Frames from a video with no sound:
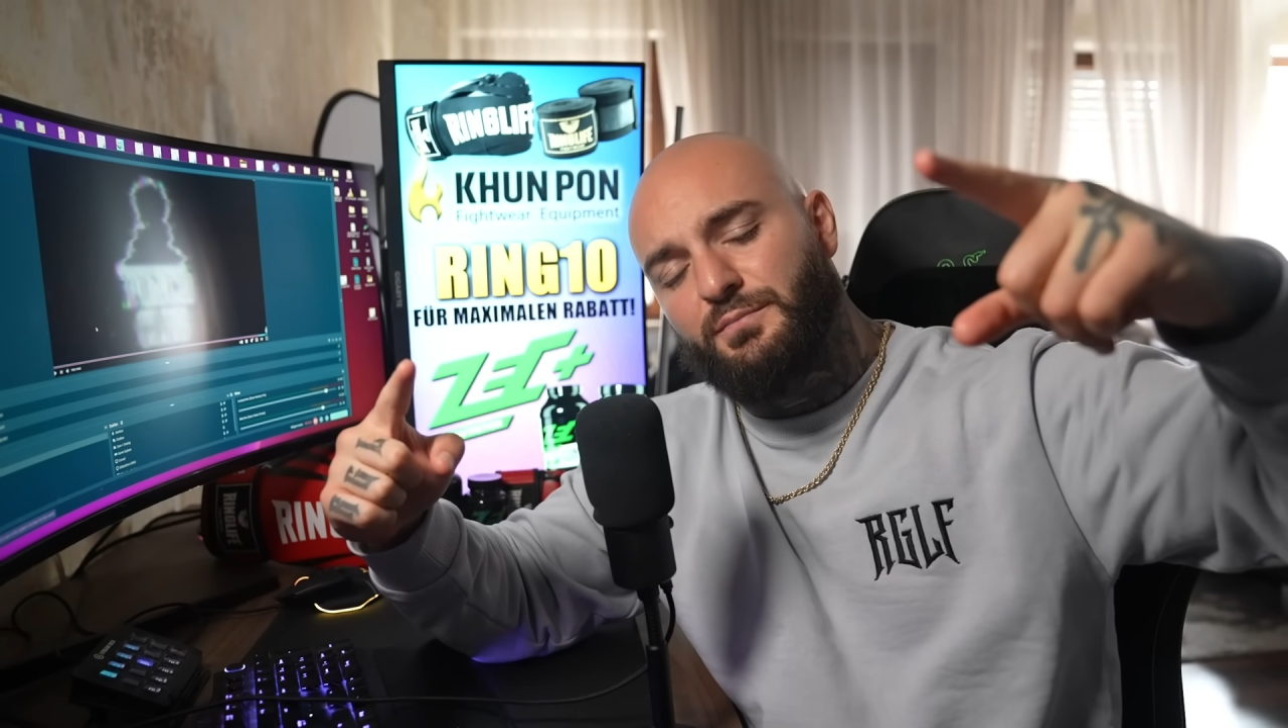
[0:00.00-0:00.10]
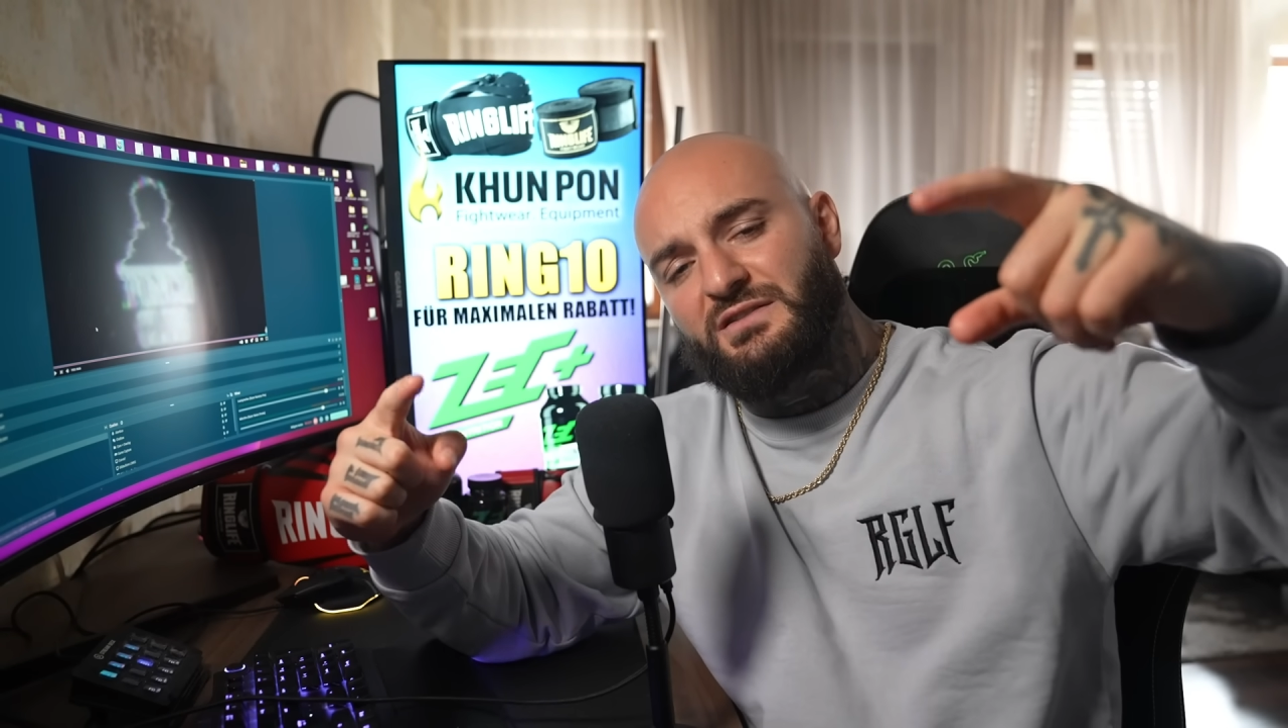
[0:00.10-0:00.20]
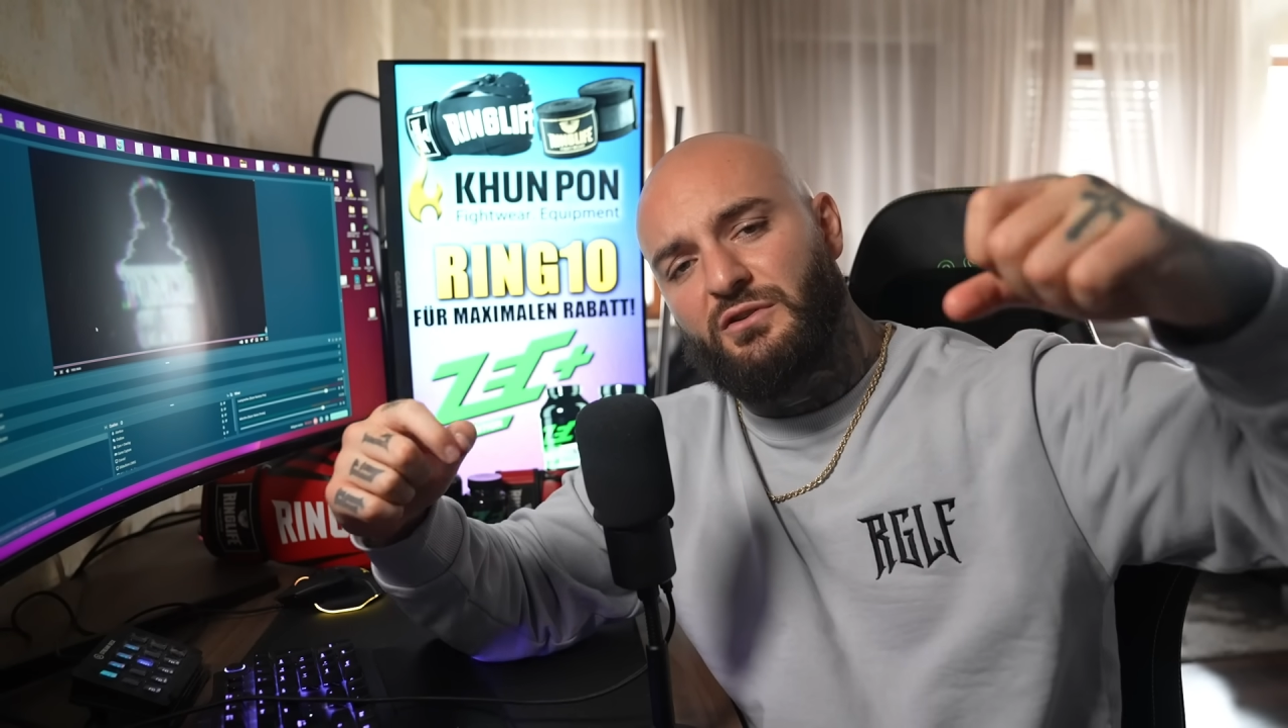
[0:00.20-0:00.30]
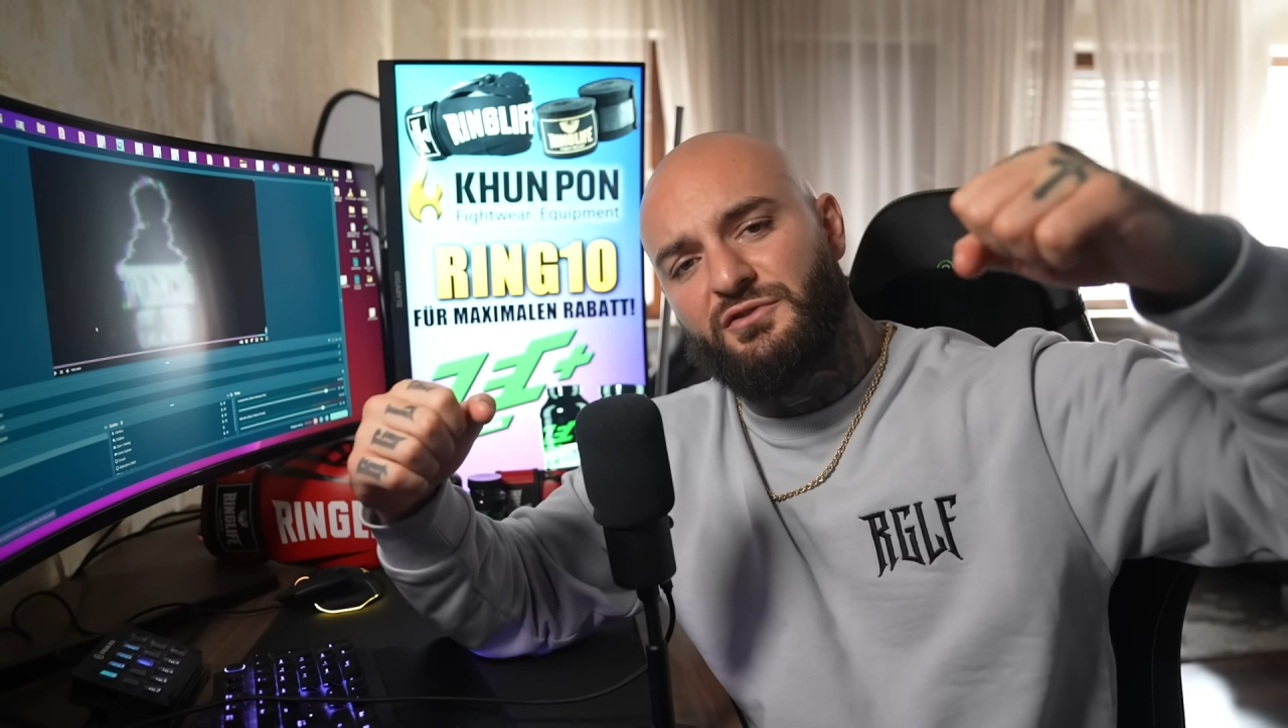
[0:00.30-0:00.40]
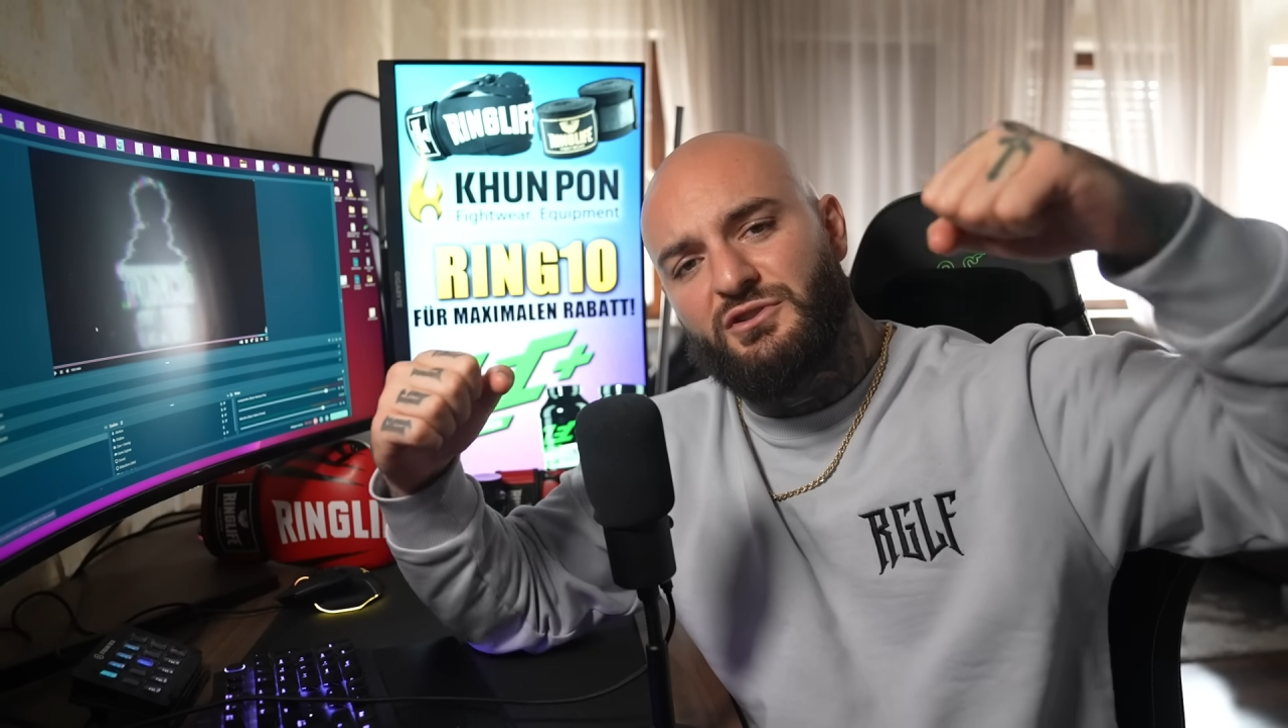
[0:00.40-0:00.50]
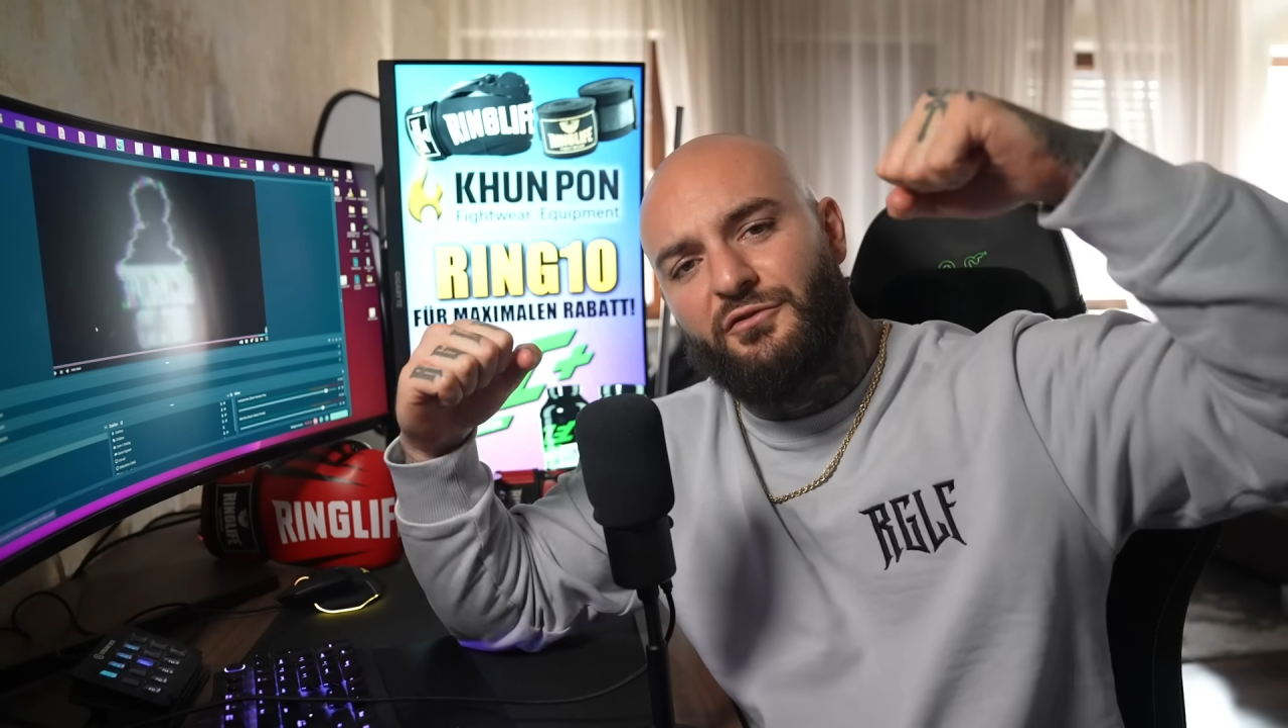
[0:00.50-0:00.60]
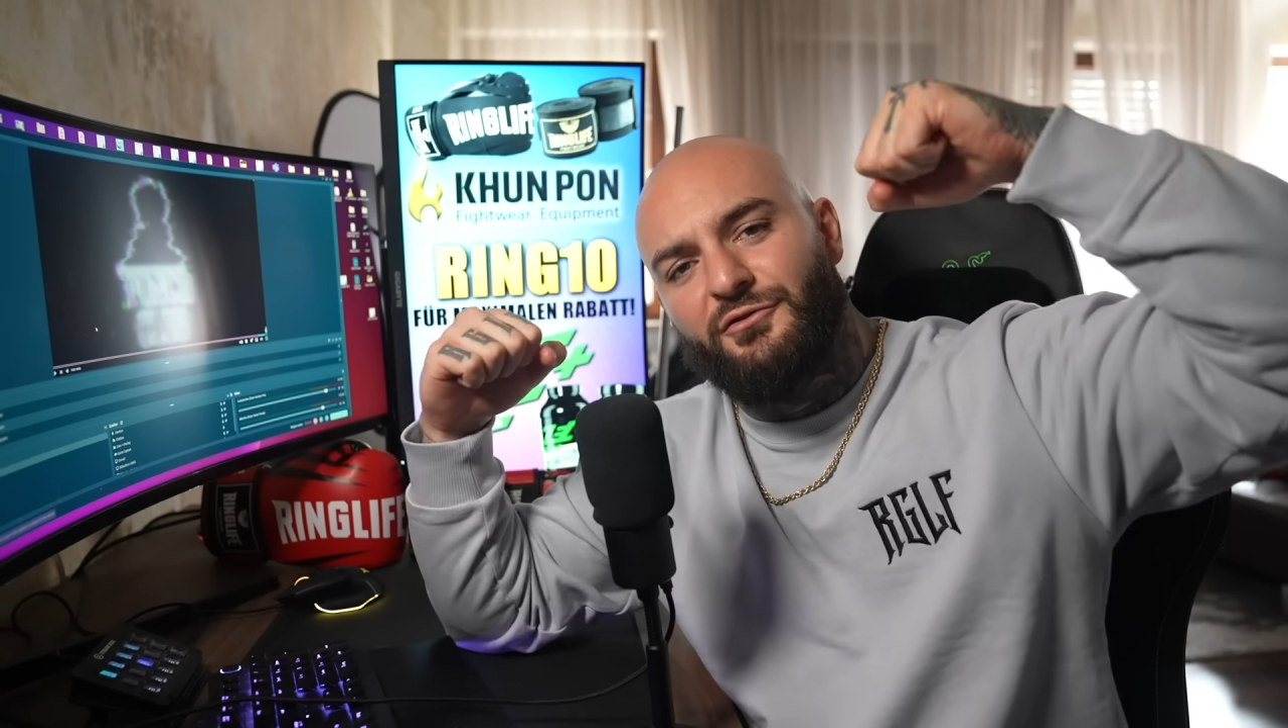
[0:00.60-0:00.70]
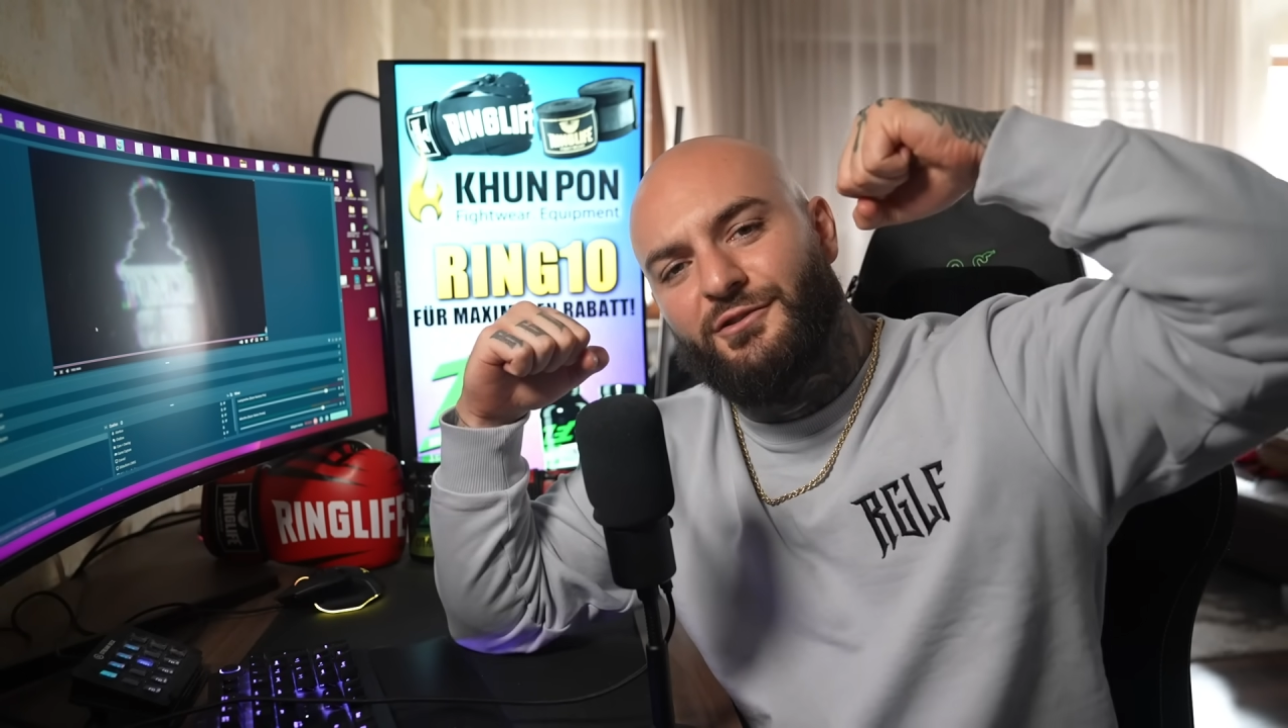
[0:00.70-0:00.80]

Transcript: passt auf euch auf